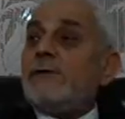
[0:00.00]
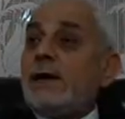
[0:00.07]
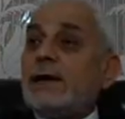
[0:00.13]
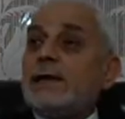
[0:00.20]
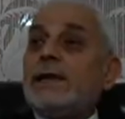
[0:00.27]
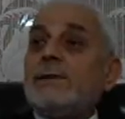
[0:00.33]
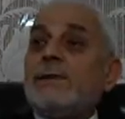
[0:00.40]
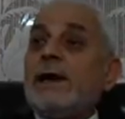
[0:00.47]

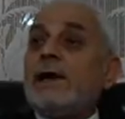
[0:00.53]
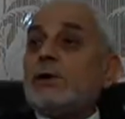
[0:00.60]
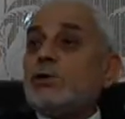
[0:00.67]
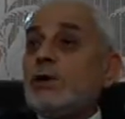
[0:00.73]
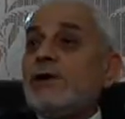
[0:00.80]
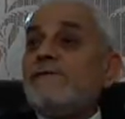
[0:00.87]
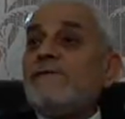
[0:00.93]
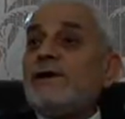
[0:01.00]
lavlak lema
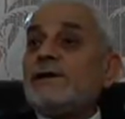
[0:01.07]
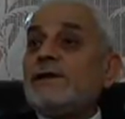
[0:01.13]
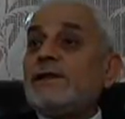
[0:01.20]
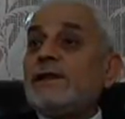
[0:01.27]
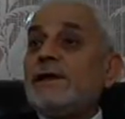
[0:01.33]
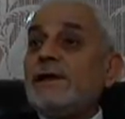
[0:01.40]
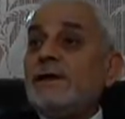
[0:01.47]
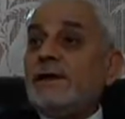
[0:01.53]
alaktul evlak
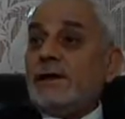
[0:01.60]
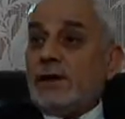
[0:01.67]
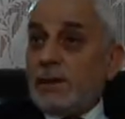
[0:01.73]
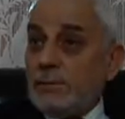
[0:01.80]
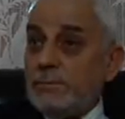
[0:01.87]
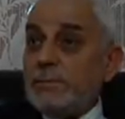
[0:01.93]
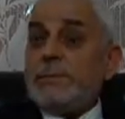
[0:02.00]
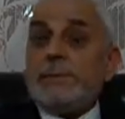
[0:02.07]
dedi.
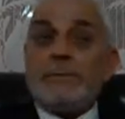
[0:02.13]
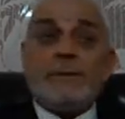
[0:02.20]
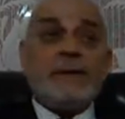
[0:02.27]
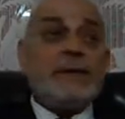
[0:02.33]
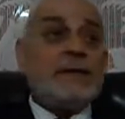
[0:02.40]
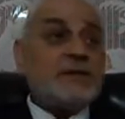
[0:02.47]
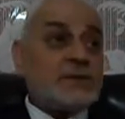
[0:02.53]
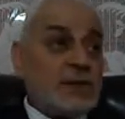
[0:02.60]

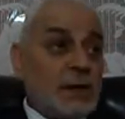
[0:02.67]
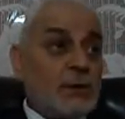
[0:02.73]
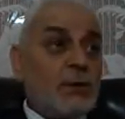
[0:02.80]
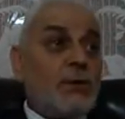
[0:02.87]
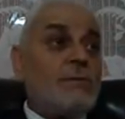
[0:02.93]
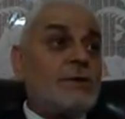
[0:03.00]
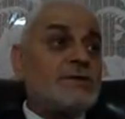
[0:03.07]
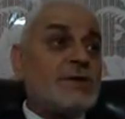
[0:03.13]
Habibim sen
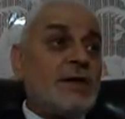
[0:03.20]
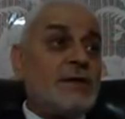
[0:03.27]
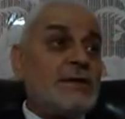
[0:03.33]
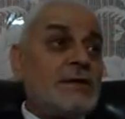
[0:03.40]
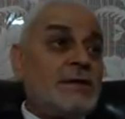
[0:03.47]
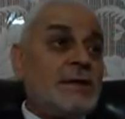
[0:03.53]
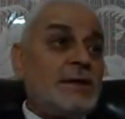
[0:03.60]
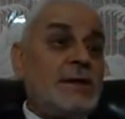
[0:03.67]

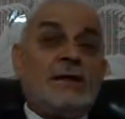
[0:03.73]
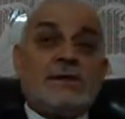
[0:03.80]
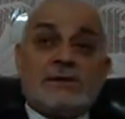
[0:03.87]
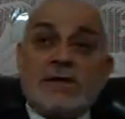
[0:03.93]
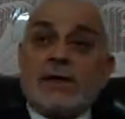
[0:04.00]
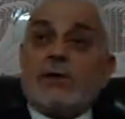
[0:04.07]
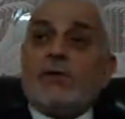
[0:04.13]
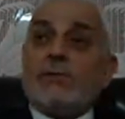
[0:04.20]
olmasaydın,
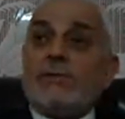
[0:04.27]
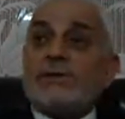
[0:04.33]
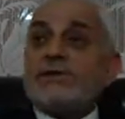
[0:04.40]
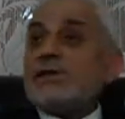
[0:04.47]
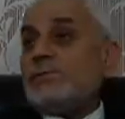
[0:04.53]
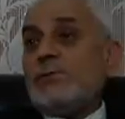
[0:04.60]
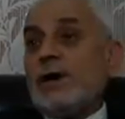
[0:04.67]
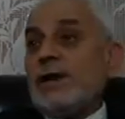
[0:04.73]
sen
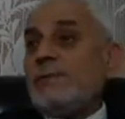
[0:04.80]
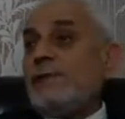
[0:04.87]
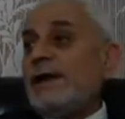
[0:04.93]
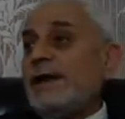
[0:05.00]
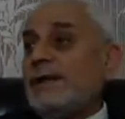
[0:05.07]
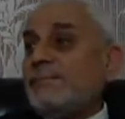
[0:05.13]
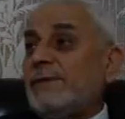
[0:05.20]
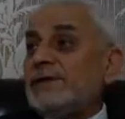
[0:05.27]
olmasaydın bu alemi
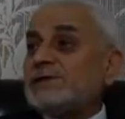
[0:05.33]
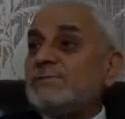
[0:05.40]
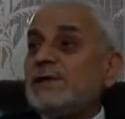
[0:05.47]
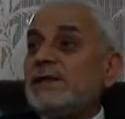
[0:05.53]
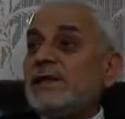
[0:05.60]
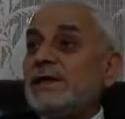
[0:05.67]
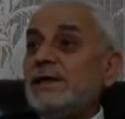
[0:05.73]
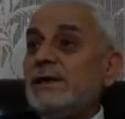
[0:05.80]
yaratmazdım
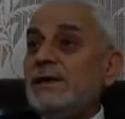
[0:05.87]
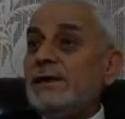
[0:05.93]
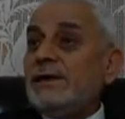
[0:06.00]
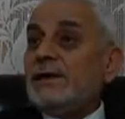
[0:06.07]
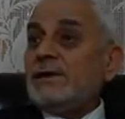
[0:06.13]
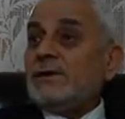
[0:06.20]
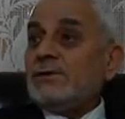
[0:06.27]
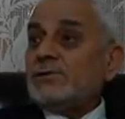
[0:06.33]
dedi.
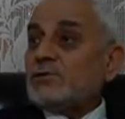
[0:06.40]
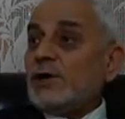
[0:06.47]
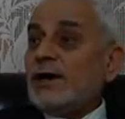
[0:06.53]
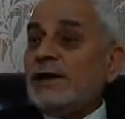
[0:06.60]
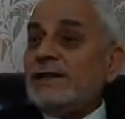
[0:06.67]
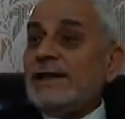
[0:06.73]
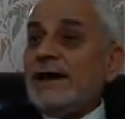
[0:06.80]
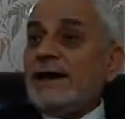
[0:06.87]
Şu
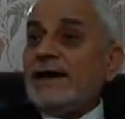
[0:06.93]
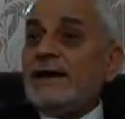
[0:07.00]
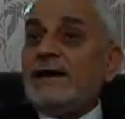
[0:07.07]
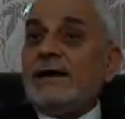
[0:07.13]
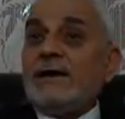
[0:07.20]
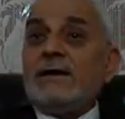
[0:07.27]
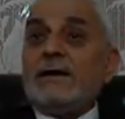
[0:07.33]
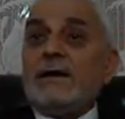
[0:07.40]
halde
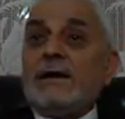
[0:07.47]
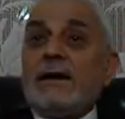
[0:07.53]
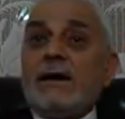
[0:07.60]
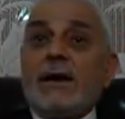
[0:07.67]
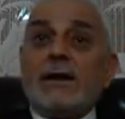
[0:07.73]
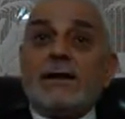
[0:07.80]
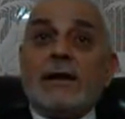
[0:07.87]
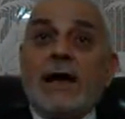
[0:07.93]

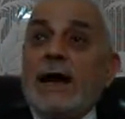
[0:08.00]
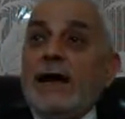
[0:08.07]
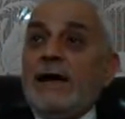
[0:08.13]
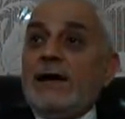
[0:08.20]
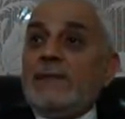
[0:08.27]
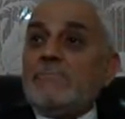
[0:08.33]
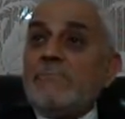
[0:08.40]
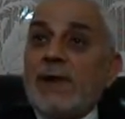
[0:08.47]

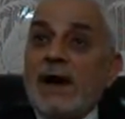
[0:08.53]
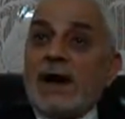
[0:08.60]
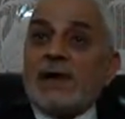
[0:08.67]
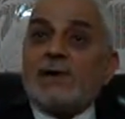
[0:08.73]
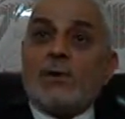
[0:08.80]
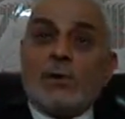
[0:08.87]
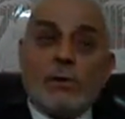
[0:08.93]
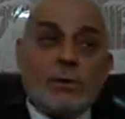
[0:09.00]
Allah
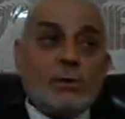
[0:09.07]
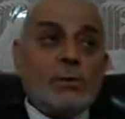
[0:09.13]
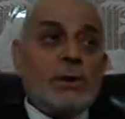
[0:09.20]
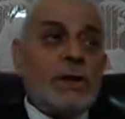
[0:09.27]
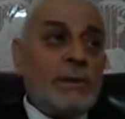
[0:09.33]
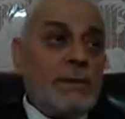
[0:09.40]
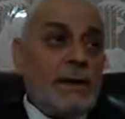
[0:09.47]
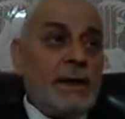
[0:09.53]
baki
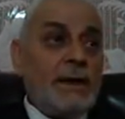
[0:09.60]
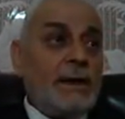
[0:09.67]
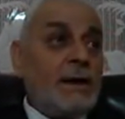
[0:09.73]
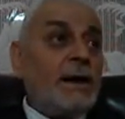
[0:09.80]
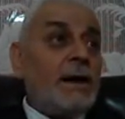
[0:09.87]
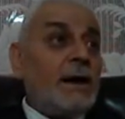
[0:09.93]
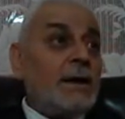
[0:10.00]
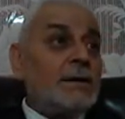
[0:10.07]
olduğu gibi
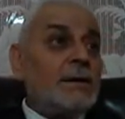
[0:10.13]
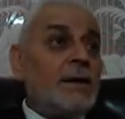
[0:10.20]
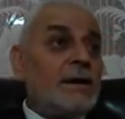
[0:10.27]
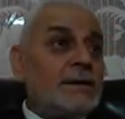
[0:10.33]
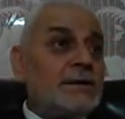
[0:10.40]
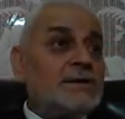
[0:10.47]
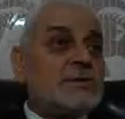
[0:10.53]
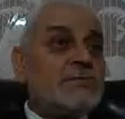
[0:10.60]

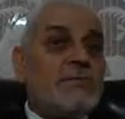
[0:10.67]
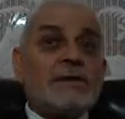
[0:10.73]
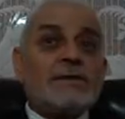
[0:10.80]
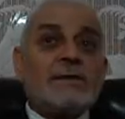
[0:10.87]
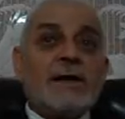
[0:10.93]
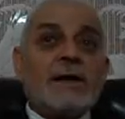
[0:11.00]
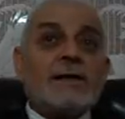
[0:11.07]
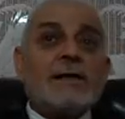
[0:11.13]
Allah'ın
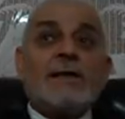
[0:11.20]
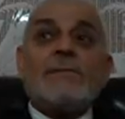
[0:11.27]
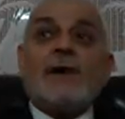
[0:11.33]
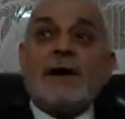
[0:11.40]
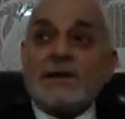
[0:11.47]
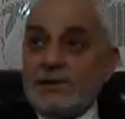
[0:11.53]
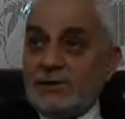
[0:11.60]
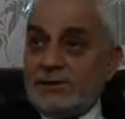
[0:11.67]
sıfatları da
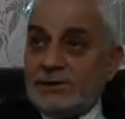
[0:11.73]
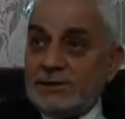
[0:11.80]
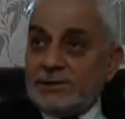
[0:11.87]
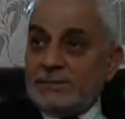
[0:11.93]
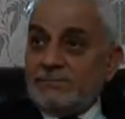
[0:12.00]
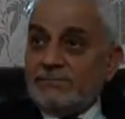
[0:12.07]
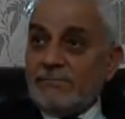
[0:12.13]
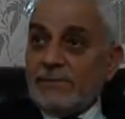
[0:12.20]

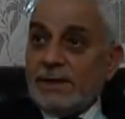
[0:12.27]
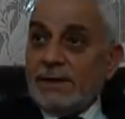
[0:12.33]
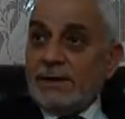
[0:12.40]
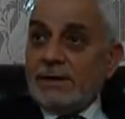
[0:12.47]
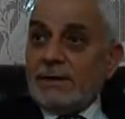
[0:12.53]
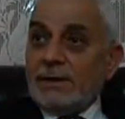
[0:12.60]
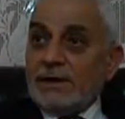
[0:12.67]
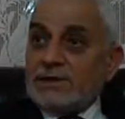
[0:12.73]
bakidir.
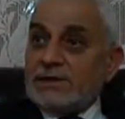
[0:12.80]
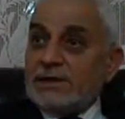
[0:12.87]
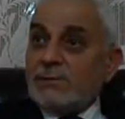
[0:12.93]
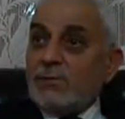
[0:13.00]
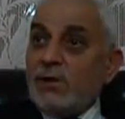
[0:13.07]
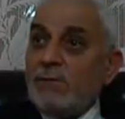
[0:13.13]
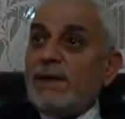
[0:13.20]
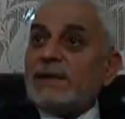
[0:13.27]
Hz.
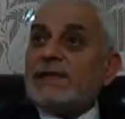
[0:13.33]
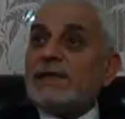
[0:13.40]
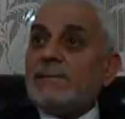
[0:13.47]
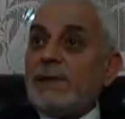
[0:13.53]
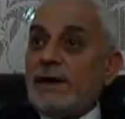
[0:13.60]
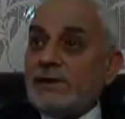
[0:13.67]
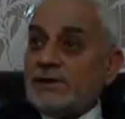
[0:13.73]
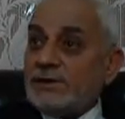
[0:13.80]
Muhammed
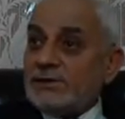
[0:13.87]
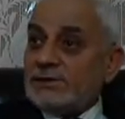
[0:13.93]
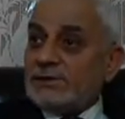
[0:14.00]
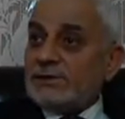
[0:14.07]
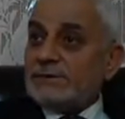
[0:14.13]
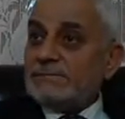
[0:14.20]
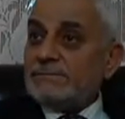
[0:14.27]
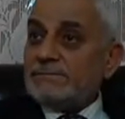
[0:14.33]
de bakidir.
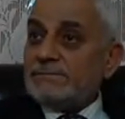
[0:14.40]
